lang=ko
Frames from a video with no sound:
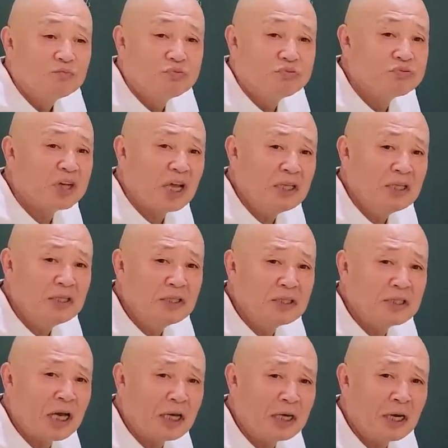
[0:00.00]
부산
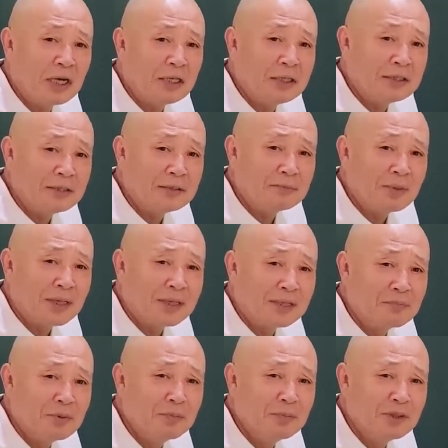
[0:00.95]
사나이들,
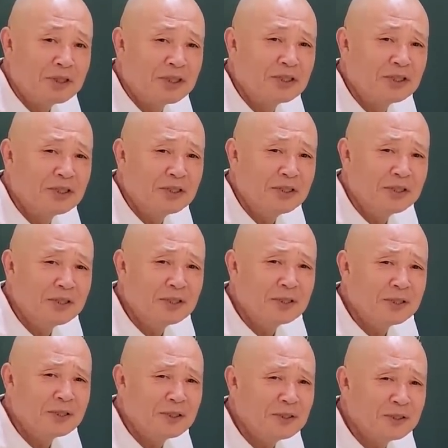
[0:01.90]

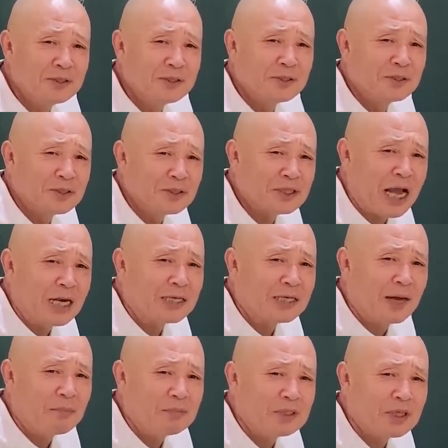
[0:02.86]
그런 그
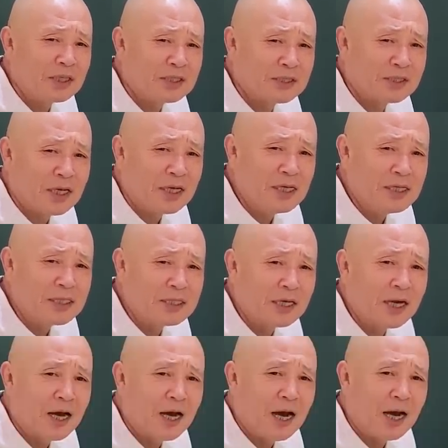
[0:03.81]
상남자 스타일
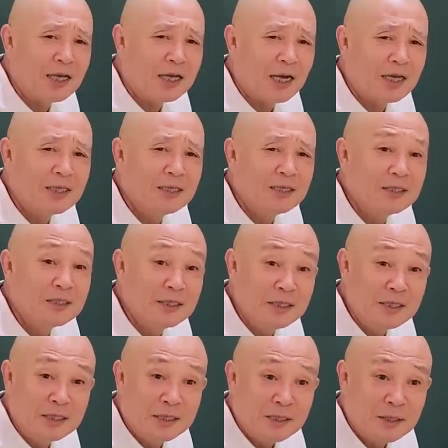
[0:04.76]
있잖아.
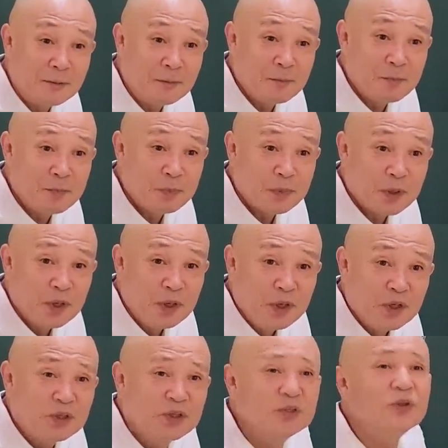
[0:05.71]
양인들.
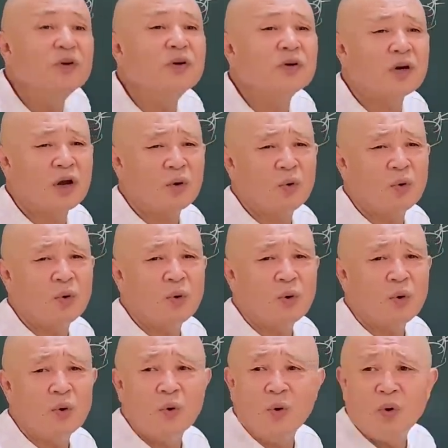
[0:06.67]
그런
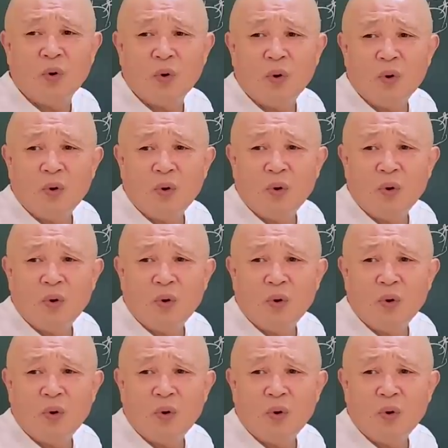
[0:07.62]
거라고.